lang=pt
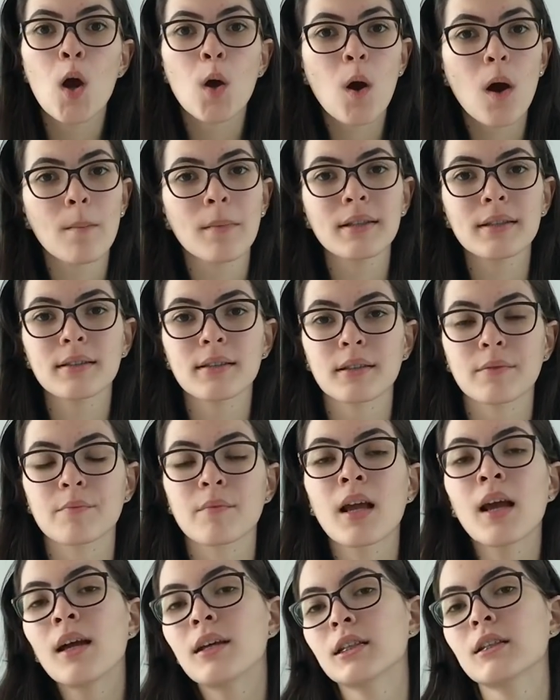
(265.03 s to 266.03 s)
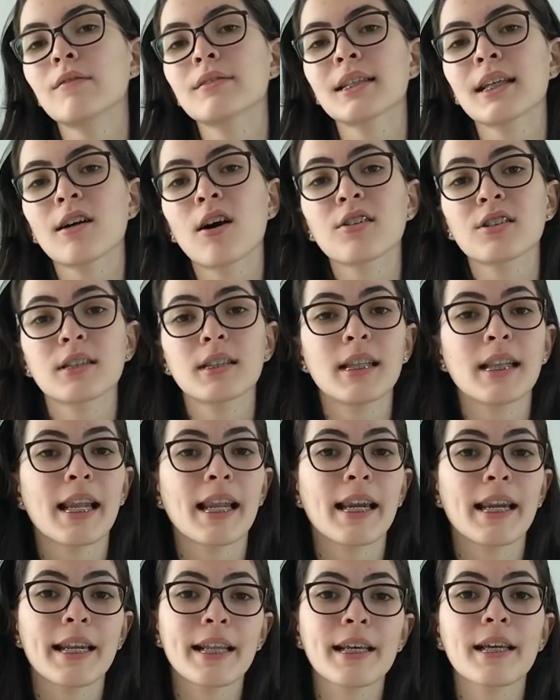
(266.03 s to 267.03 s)
Como assim? Se você gosta de
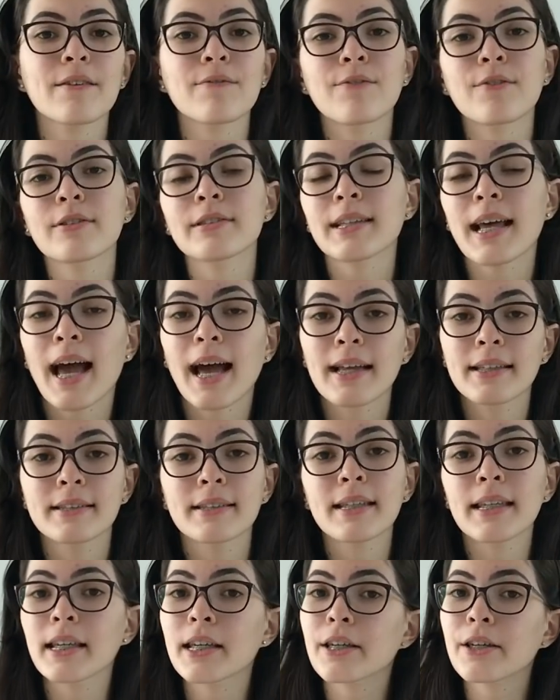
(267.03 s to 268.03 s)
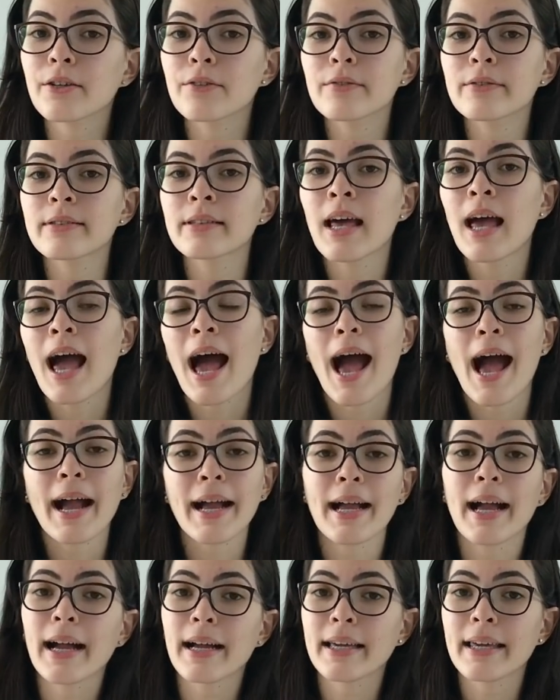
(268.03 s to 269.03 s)
ler livros, artigos,
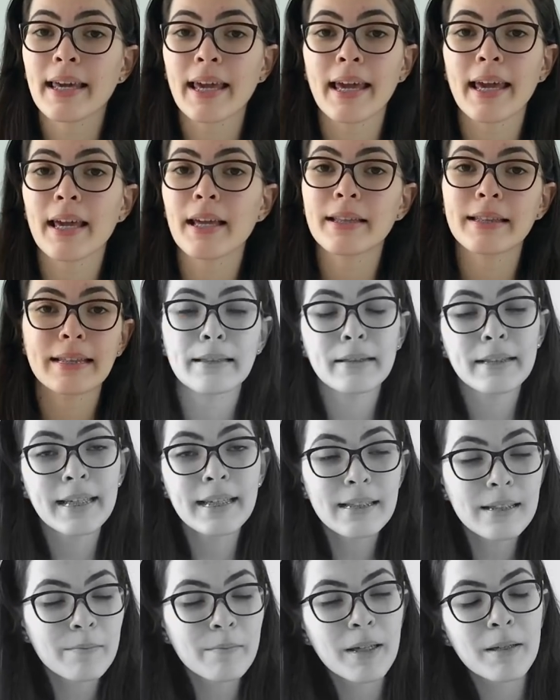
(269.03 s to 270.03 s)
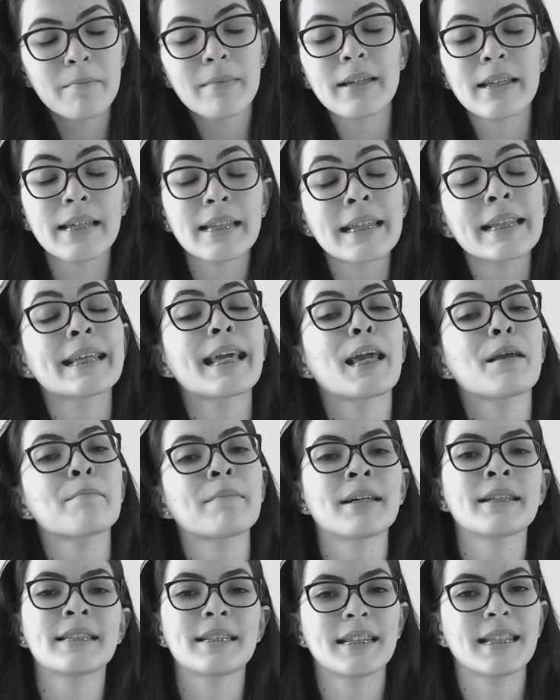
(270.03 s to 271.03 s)
HQ, diz a minha irmã que ninguém
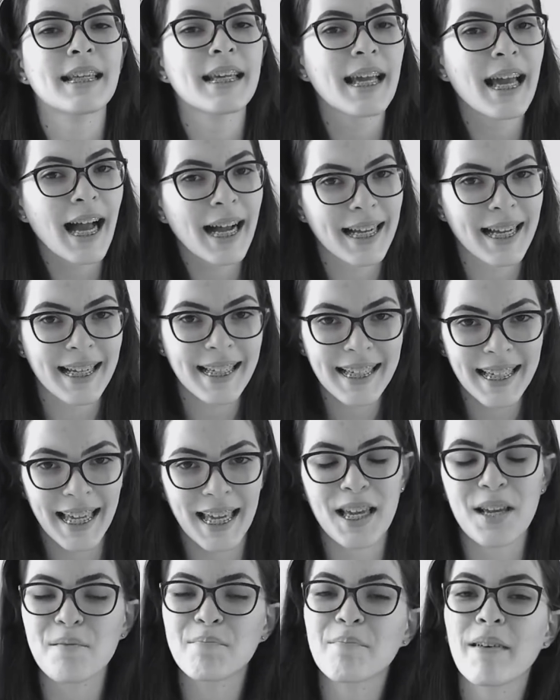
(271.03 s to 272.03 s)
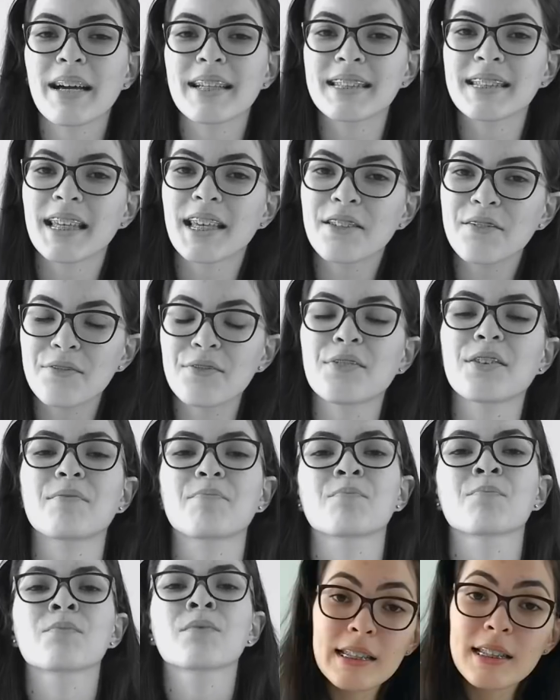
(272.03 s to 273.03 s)
mais lê HQ, mas
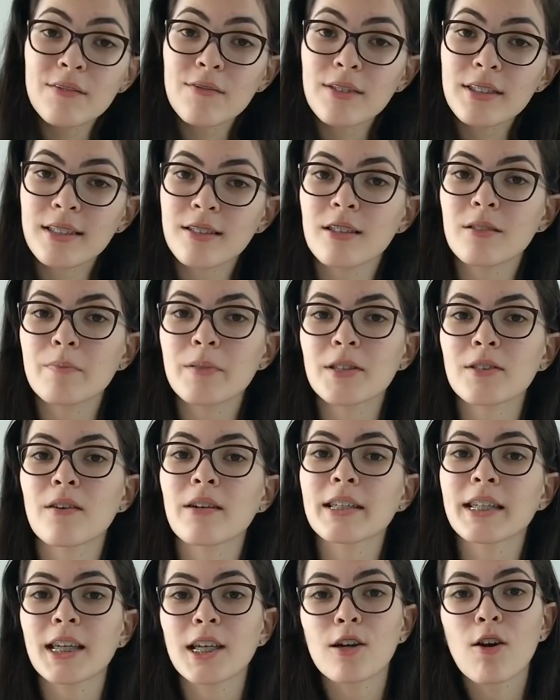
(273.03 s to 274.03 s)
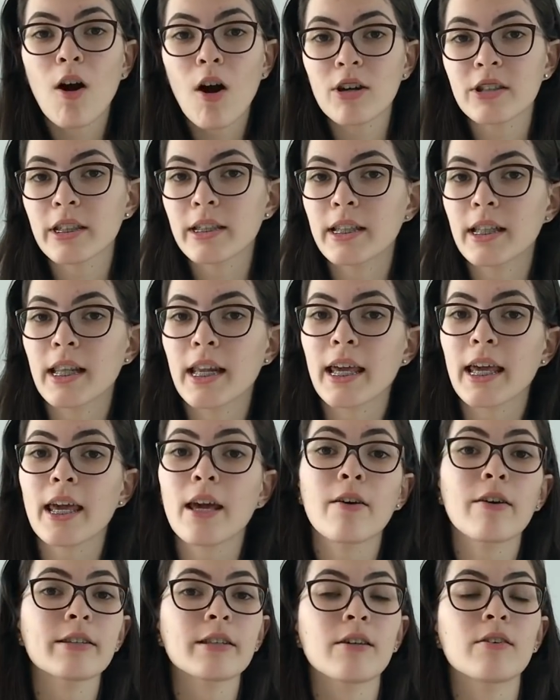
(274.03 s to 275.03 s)
enfim. Se você é uma pessoa que gosta de
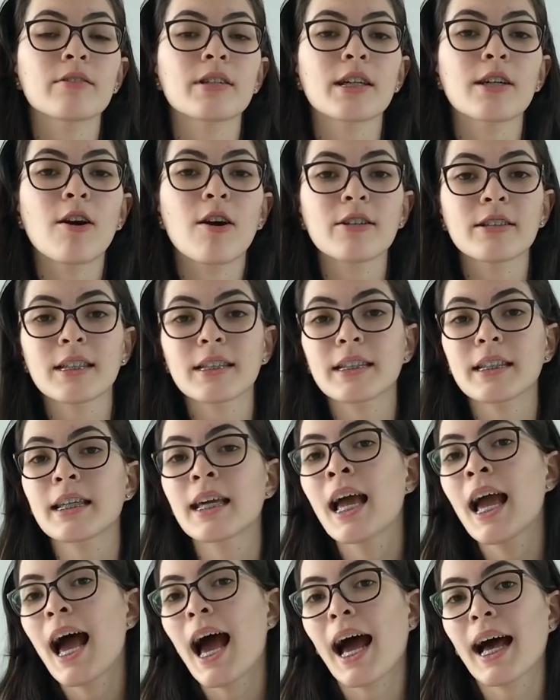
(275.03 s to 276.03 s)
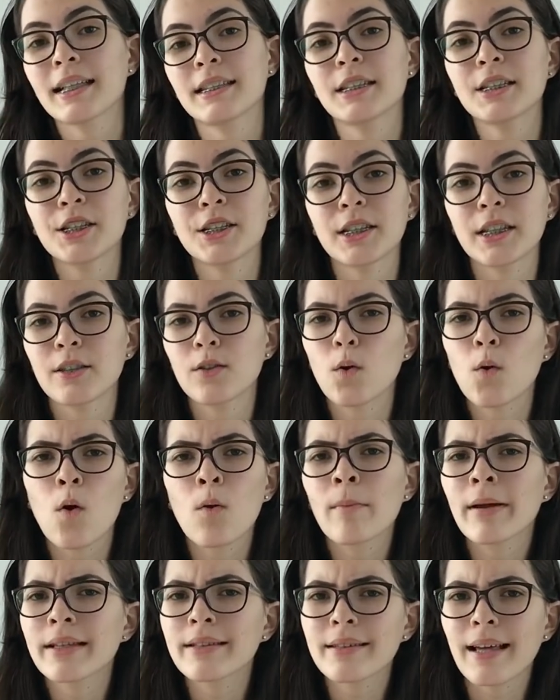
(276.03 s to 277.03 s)
ler ou então que gosta de assistir
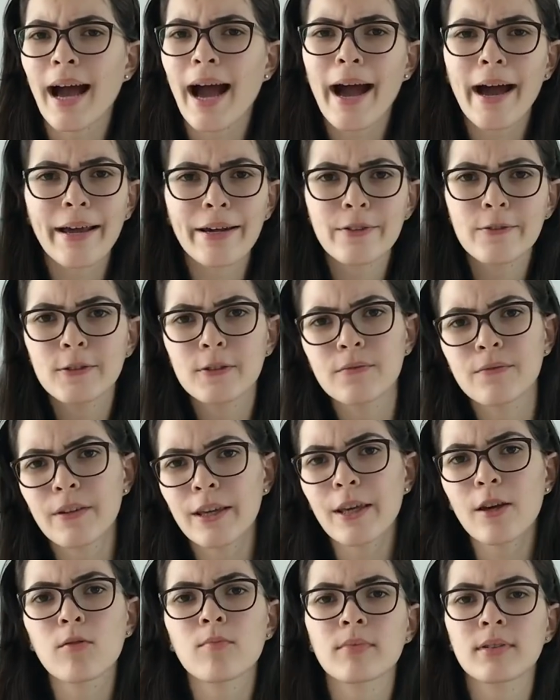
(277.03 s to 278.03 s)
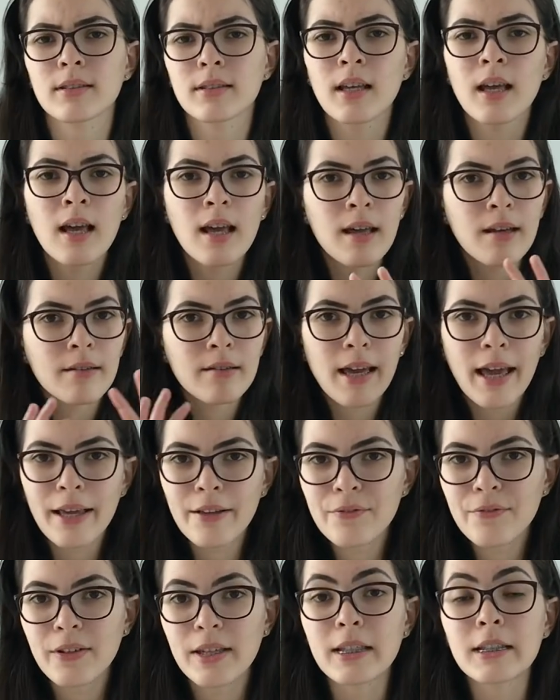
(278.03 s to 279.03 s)
documentários, filmes,
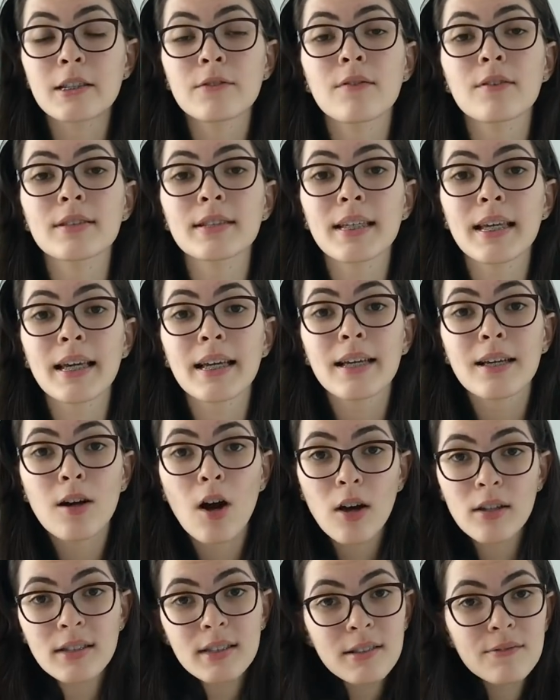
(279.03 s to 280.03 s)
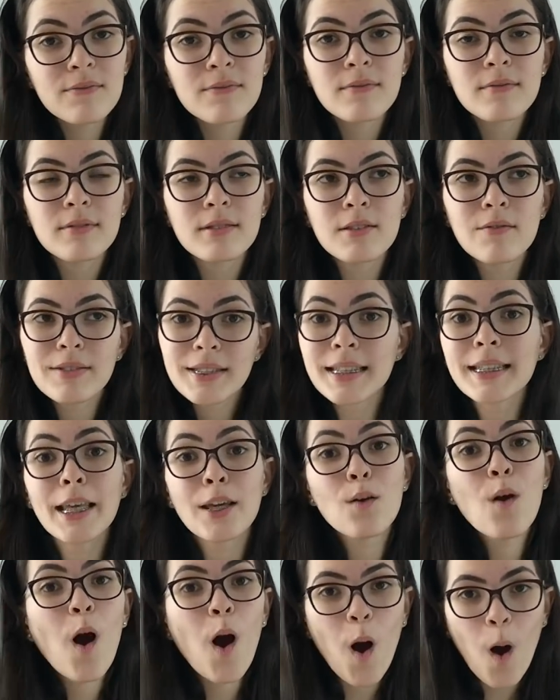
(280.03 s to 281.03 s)
enfim, se você gosta de, se você
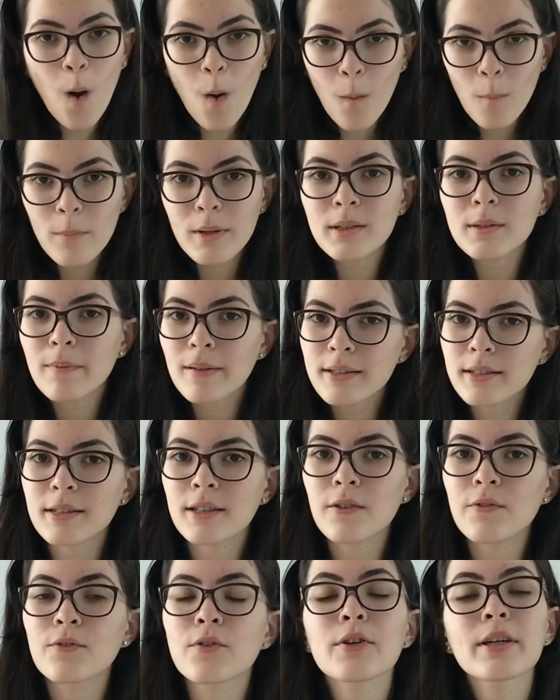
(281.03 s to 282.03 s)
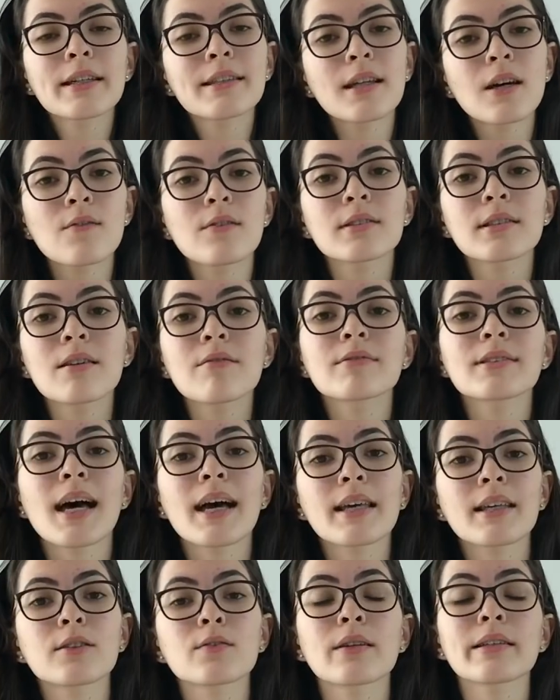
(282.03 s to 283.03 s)
tem um hobby específico, que tal você
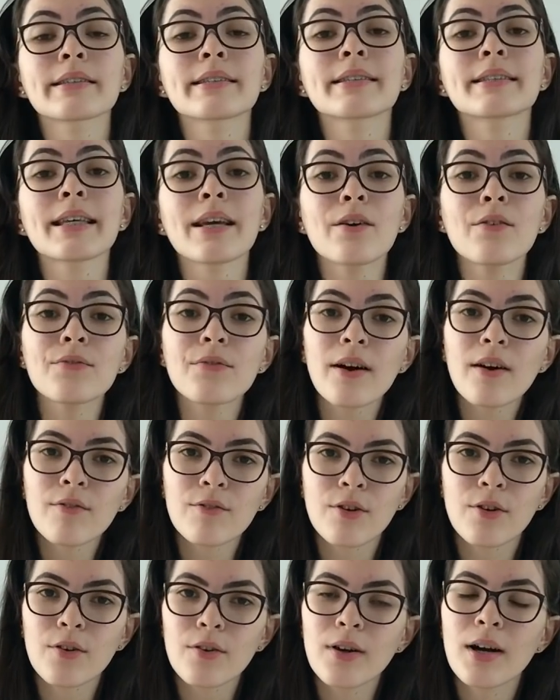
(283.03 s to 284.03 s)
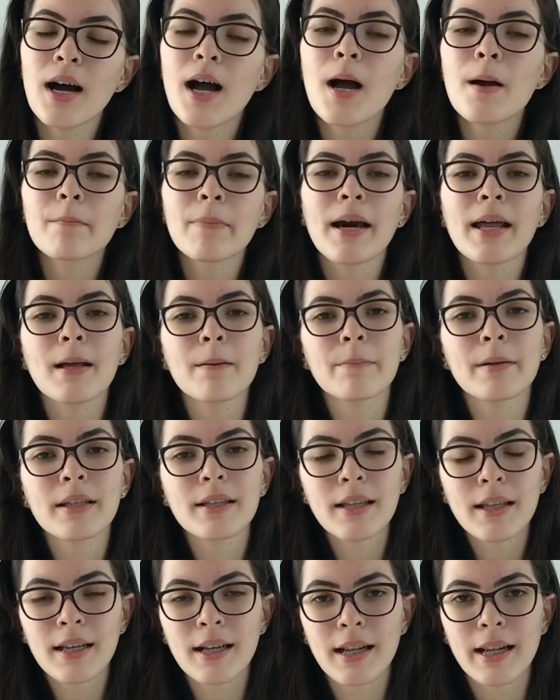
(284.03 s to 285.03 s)
usar isso a seu favor para
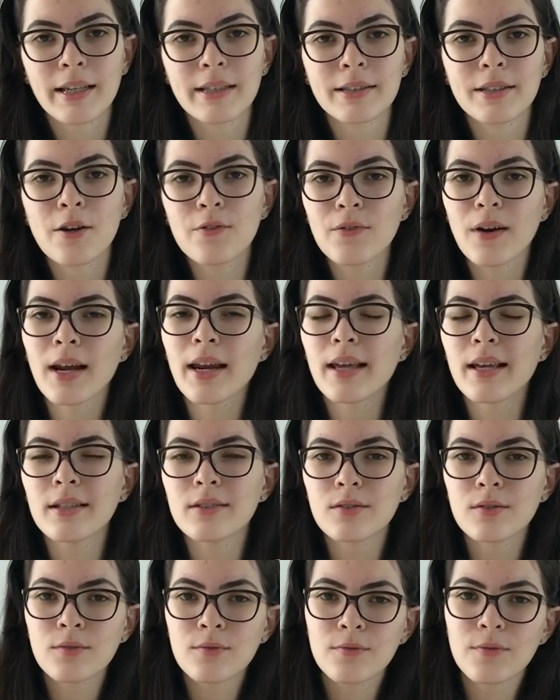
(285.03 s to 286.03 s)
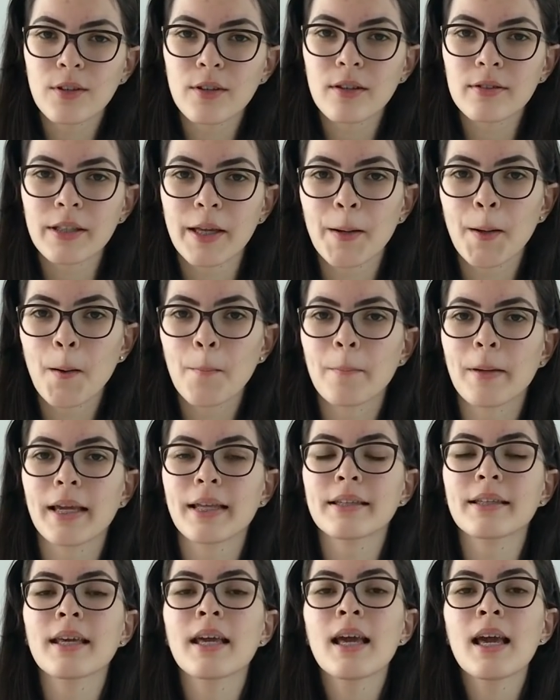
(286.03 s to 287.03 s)
aprender inglês? Eu falei isso num vídeo
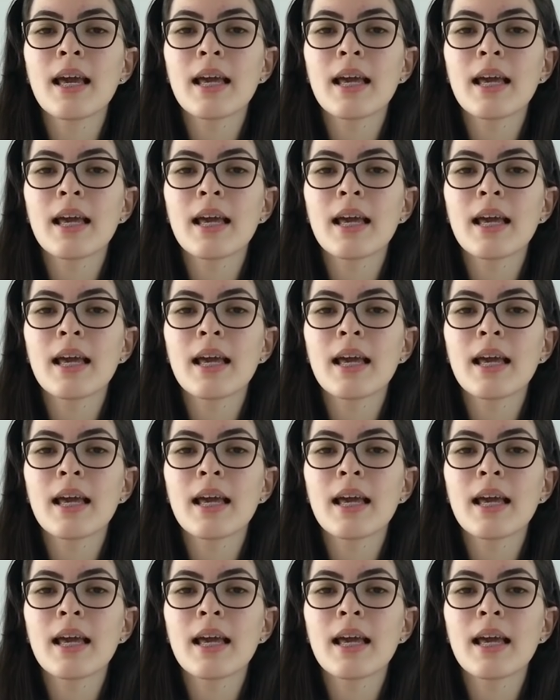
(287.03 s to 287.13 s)
anteriormente,